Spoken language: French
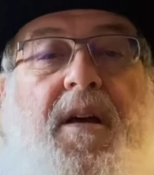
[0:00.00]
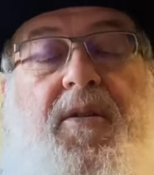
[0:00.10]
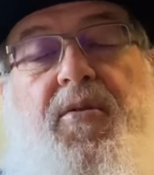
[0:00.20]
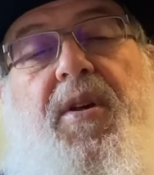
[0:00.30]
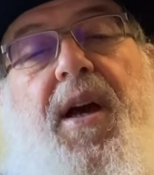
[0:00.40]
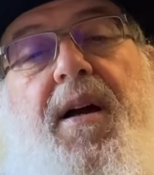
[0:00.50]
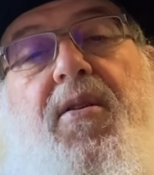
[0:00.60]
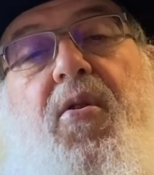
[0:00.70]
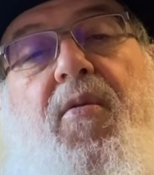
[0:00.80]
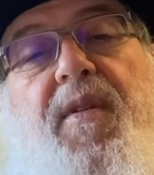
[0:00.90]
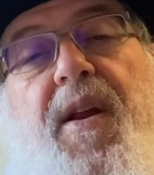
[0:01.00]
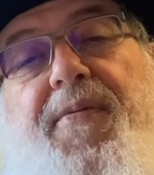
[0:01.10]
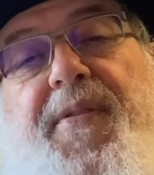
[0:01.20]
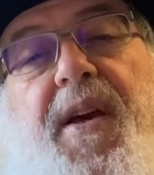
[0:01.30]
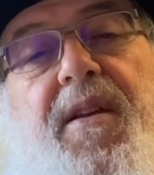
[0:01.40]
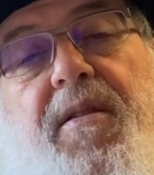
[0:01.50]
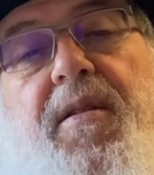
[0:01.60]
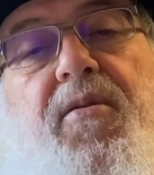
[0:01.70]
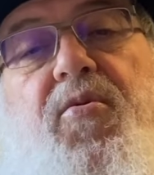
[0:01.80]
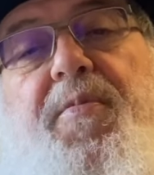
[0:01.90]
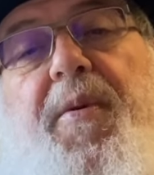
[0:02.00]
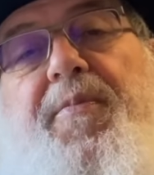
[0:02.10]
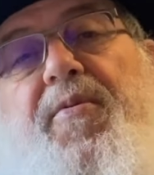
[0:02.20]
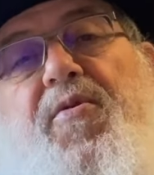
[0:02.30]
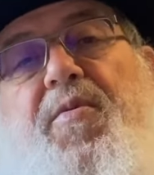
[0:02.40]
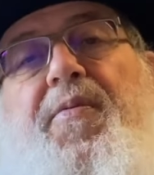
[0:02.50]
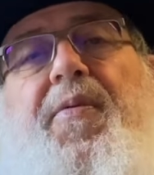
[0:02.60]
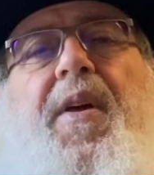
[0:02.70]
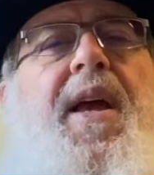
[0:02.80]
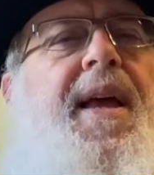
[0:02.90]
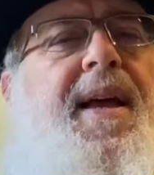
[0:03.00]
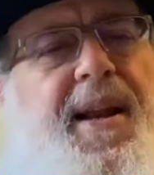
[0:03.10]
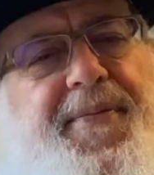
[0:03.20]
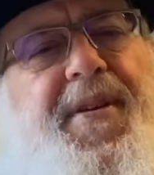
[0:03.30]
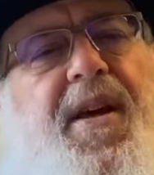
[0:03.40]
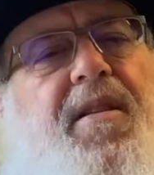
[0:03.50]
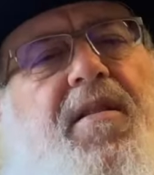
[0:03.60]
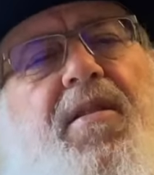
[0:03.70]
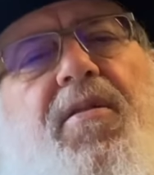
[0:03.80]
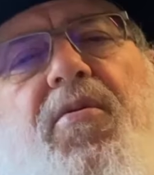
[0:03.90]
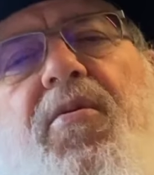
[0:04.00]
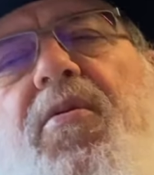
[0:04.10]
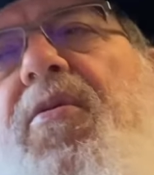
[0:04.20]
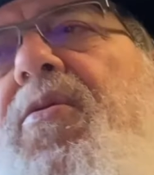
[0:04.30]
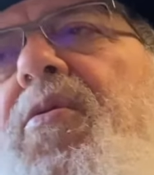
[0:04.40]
de Yaakov, la fierté du peuple juif, la fierté de,